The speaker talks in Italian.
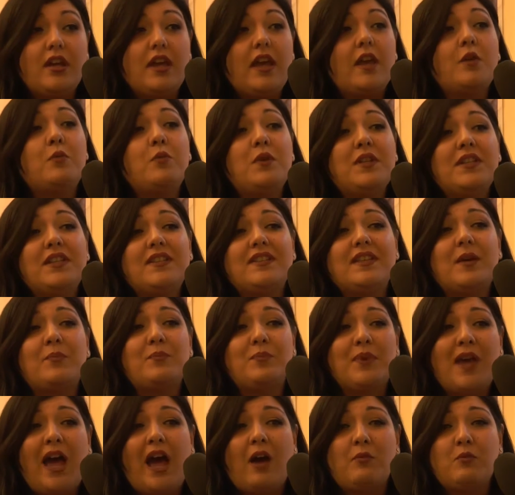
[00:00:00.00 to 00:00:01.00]
E quindi
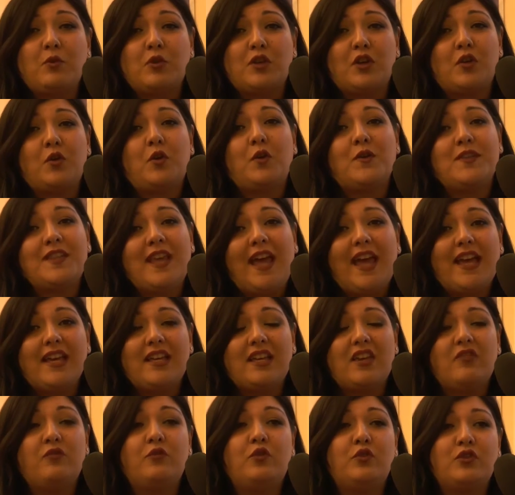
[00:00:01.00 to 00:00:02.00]
sappiamo che cos'è
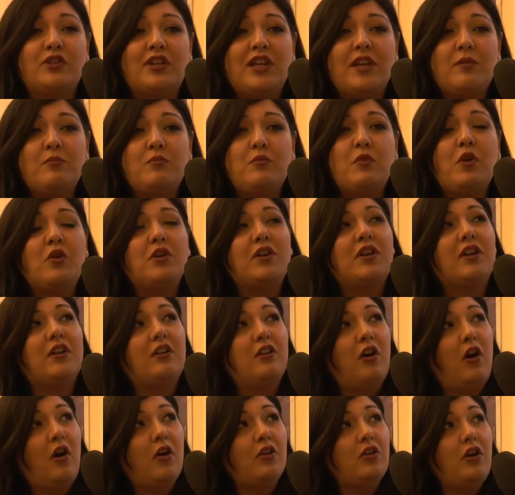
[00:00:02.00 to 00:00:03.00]
che vorremmo che
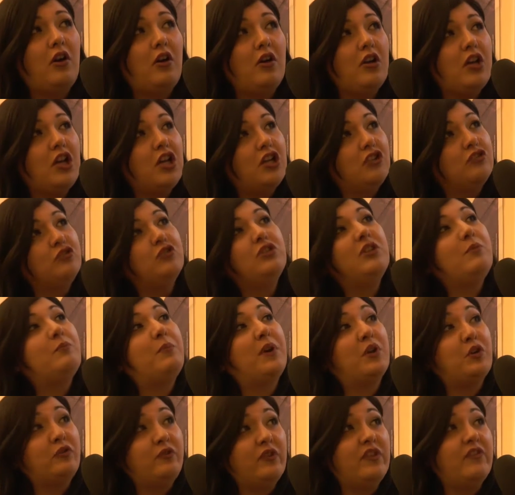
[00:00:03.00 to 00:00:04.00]
loro non
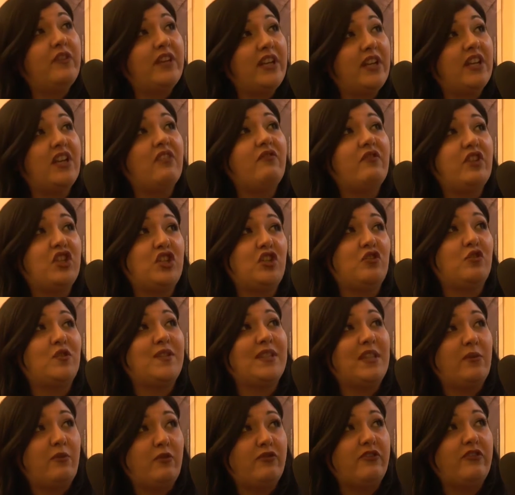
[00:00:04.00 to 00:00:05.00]
debbano vivere, che invece noi
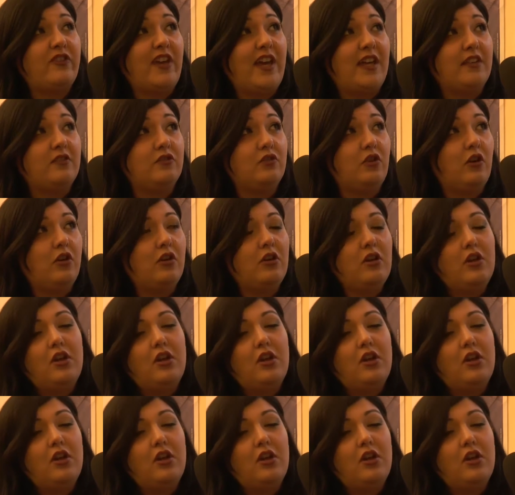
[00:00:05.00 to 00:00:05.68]
stiamo vivendo.